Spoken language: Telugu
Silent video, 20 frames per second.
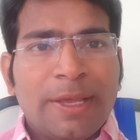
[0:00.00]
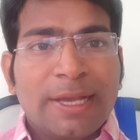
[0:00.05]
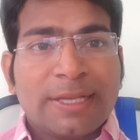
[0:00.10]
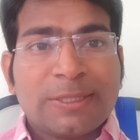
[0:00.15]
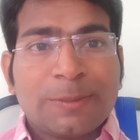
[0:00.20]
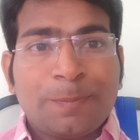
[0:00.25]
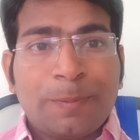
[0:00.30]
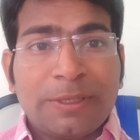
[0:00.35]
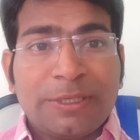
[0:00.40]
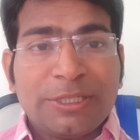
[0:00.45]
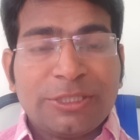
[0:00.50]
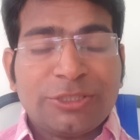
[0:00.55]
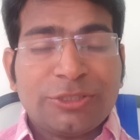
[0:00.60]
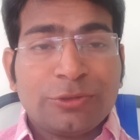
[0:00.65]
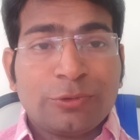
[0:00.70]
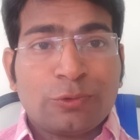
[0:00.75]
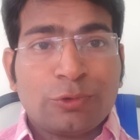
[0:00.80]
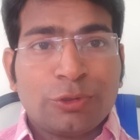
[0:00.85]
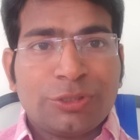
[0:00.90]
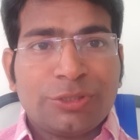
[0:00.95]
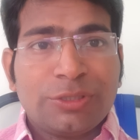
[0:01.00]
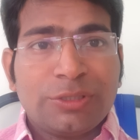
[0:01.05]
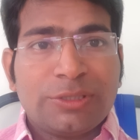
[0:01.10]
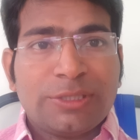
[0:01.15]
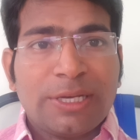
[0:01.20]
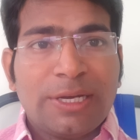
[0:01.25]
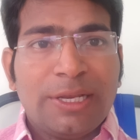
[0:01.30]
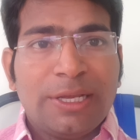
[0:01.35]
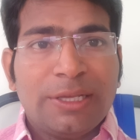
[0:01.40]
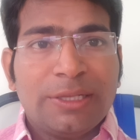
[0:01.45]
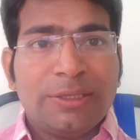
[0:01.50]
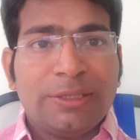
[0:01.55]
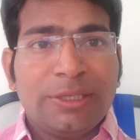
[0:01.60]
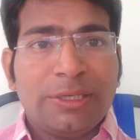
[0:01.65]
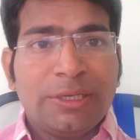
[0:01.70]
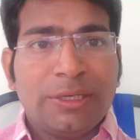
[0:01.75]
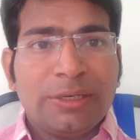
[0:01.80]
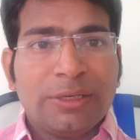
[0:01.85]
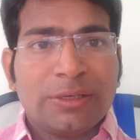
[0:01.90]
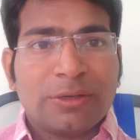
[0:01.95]
ఎక్స్పెక్టేషన్ క్వశ్చన్స్
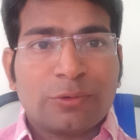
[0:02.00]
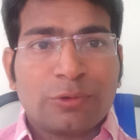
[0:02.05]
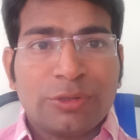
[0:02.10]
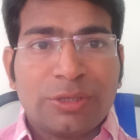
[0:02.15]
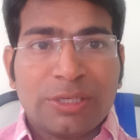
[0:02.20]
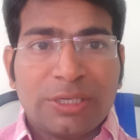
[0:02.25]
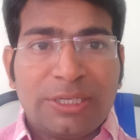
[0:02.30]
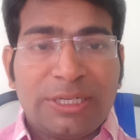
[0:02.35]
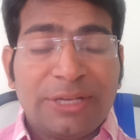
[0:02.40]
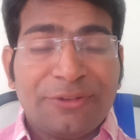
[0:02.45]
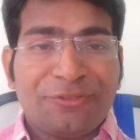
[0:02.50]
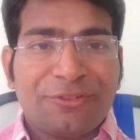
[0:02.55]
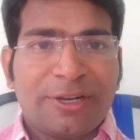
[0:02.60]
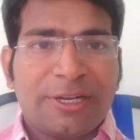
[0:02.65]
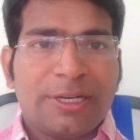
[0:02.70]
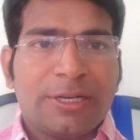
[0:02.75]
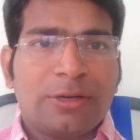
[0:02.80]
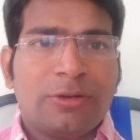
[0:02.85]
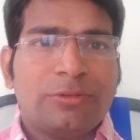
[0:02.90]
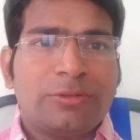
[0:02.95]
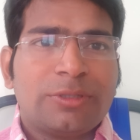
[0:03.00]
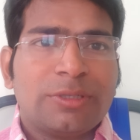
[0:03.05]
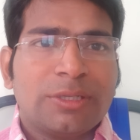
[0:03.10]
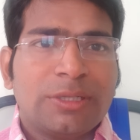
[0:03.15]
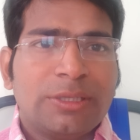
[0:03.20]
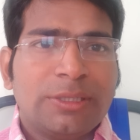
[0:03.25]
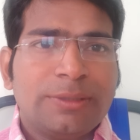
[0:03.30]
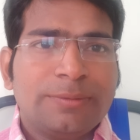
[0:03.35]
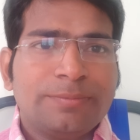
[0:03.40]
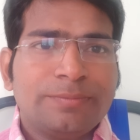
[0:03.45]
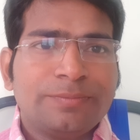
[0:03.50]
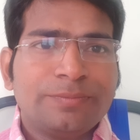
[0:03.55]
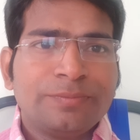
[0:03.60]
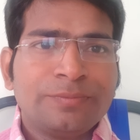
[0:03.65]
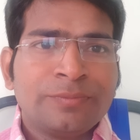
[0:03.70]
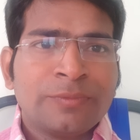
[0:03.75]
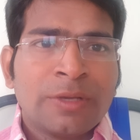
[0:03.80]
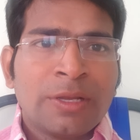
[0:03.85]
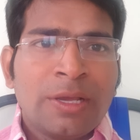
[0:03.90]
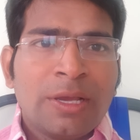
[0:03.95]
అనేది కొద్దిగా డిఫరెంట్గా ఉంటుంది
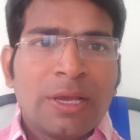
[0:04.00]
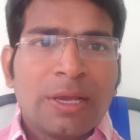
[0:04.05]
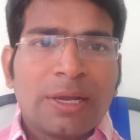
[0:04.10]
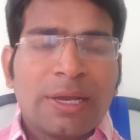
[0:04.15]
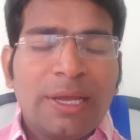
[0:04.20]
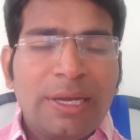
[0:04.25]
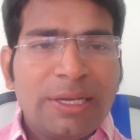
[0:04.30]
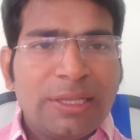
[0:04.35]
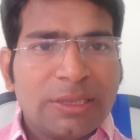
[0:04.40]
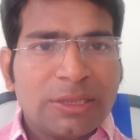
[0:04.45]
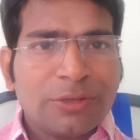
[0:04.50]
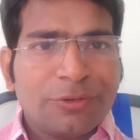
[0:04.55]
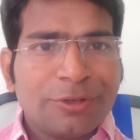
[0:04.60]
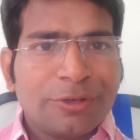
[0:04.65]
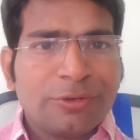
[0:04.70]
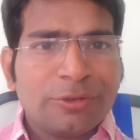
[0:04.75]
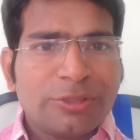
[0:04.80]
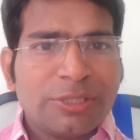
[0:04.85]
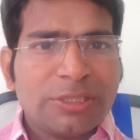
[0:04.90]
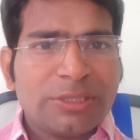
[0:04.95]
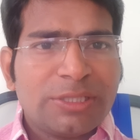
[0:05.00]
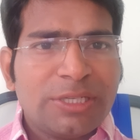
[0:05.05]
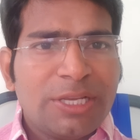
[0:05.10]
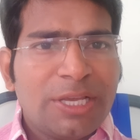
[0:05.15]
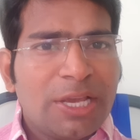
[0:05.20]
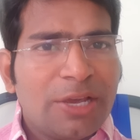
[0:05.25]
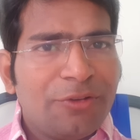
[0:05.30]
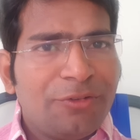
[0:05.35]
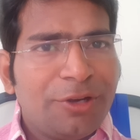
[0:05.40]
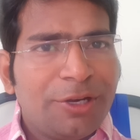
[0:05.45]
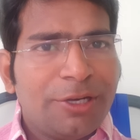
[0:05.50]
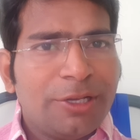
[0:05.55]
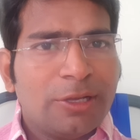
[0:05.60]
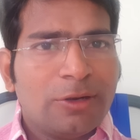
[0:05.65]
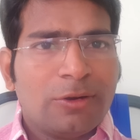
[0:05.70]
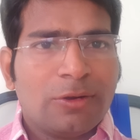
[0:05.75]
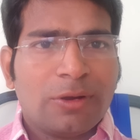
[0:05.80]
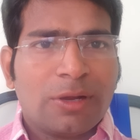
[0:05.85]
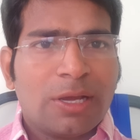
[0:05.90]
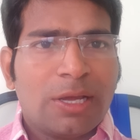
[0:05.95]
కానీ ఇంతవరకు చేసిన ఏ
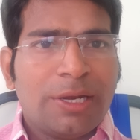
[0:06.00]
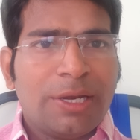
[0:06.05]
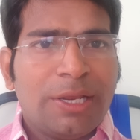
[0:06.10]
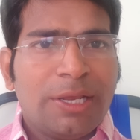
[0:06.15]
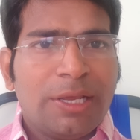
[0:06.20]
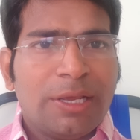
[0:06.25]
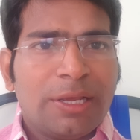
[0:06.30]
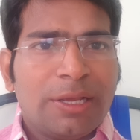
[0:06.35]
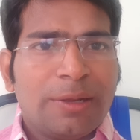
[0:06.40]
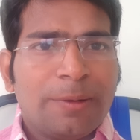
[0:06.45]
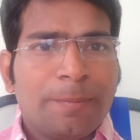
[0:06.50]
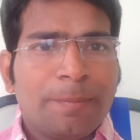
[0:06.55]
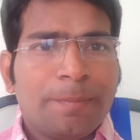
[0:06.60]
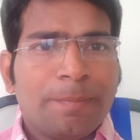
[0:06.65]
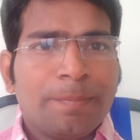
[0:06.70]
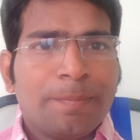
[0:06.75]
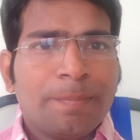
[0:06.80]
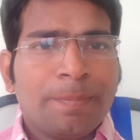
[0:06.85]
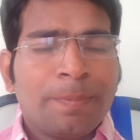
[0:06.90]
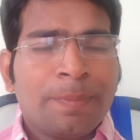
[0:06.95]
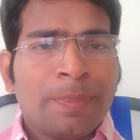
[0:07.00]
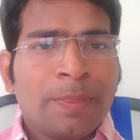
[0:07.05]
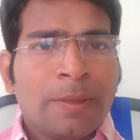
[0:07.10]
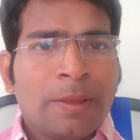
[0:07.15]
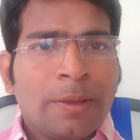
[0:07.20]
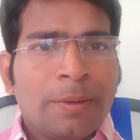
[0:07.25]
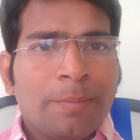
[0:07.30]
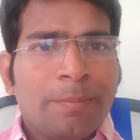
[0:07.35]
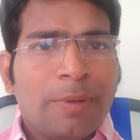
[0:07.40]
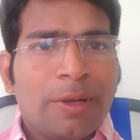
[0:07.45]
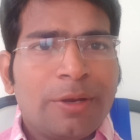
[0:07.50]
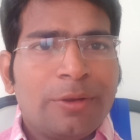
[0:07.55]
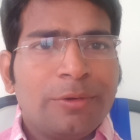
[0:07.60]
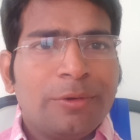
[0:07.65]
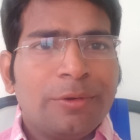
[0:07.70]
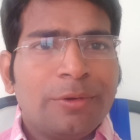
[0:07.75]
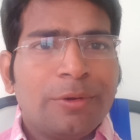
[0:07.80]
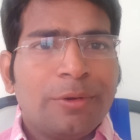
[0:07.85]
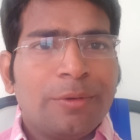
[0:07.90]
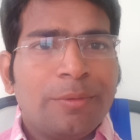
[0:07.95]
వీడియోలో కానీ
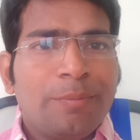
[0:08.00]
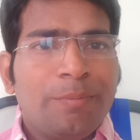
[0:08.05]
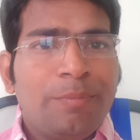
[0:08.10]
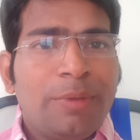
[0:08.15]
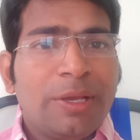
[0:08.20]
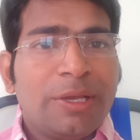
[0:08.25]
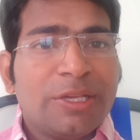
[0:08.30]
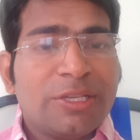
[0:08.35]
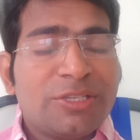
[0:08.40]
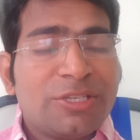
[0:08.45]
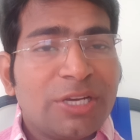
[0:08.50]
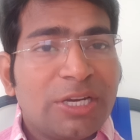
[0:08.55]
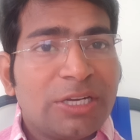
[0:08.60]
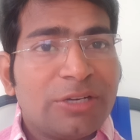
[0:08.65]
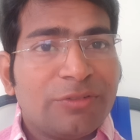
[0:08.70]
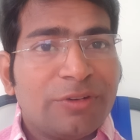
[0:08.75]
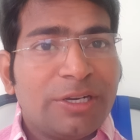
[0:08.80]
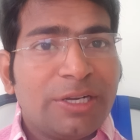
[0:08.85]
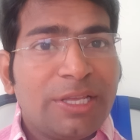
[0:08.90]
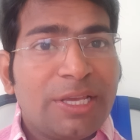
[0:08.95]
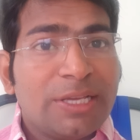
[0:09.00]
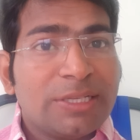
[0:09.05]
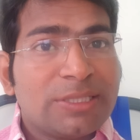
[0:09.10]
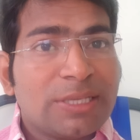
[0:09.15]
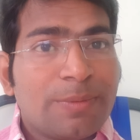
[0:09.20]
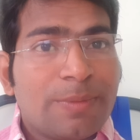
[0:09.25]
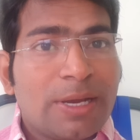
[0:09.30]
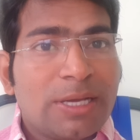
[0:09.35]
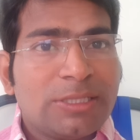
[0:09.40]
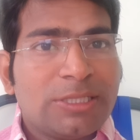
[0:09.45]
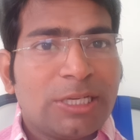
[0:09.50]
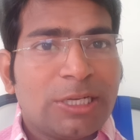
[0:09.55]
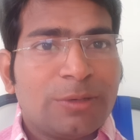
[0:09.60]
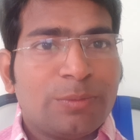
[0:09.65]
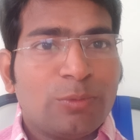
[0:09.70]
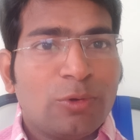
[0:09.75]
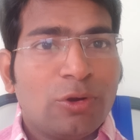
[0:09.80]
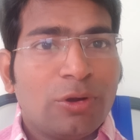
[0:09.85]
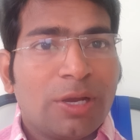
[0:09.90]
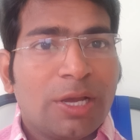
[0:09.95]
మరియు మీకు ఇచ్చినటువంటి ఏ
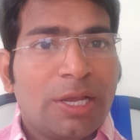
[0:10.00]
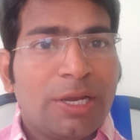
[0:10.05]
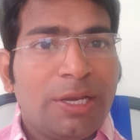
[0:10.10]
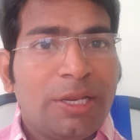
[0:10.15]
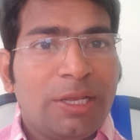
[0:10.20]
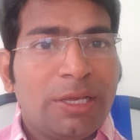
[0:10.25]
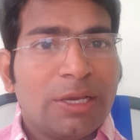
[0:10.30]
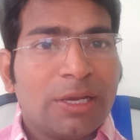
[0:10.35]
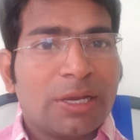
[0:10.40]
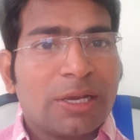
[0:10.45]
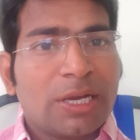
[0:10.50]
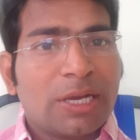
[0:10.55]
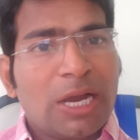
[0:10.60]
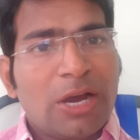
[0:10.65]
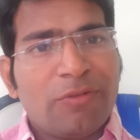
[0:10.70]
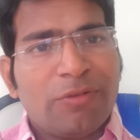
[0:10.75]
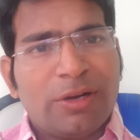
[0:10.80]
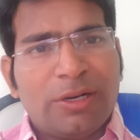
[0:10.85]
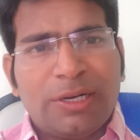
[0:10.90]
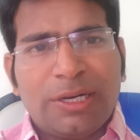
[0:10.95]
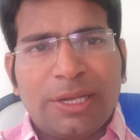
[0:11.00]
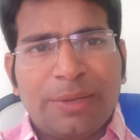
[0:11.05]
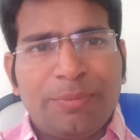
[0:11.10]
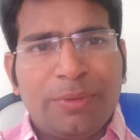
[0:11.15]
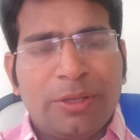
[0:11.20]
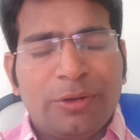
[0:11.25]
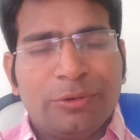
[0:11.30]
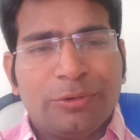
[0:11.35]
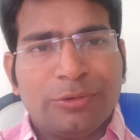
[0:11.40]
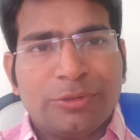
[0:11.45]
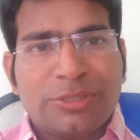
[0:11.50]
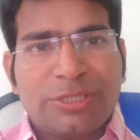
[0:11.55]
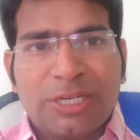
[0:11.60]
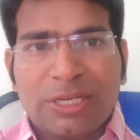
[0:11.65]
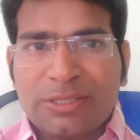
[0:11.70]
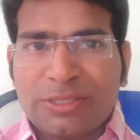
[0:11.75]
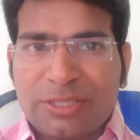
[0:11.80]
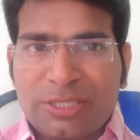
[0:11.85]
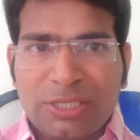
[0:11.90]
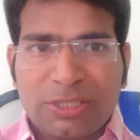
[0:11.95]
సమాచారంలో కానీ కావాలంటే మీరు
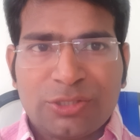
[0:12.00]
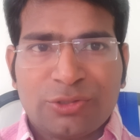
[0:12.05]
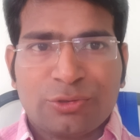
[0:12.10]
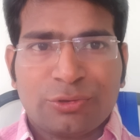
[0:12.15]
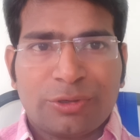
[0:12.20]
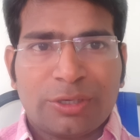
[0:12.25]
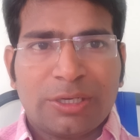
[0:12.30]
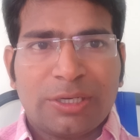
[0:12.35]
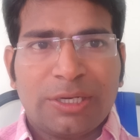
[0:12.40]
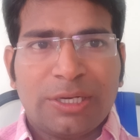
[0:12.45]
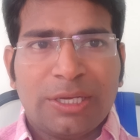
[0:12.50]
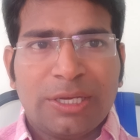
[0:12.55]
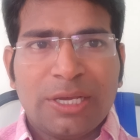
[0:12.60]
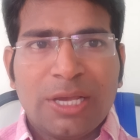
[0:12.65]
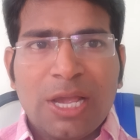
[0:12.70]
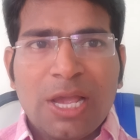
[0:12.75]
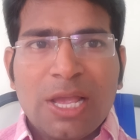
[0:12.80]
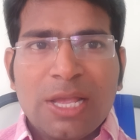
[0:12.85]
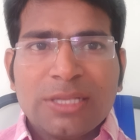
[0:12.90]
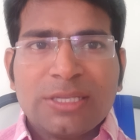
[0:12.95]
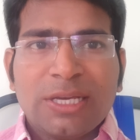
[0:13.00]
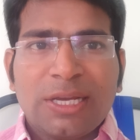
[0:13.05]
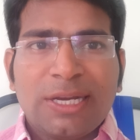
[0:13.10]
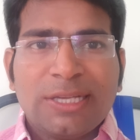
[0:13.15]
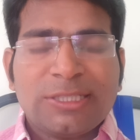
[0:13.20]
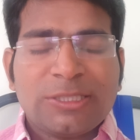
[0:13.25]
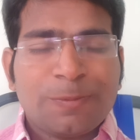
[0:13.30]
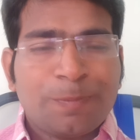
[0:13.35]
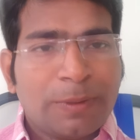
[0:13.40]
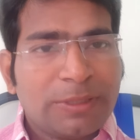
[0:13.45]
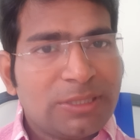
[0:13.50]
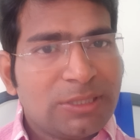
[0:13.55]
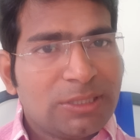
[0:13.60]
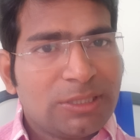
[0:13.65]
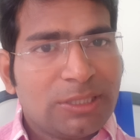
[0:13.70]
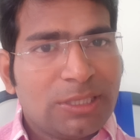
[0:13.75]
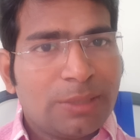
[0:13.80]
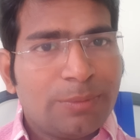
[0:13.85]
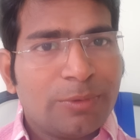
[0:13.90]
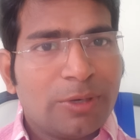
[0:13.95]
చెక్ చేసి చూడండి చాలా
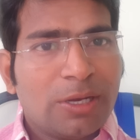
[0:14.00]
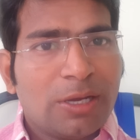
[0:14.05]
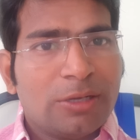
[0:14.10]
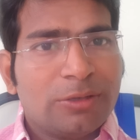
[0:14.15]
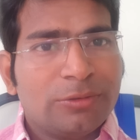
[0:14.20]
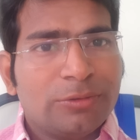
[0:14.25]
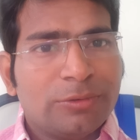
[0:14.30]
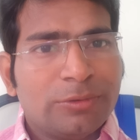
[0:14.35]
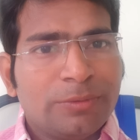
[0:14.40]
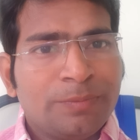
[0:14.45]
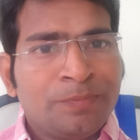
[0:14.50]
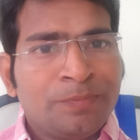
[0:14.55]
స్పష్టంగాను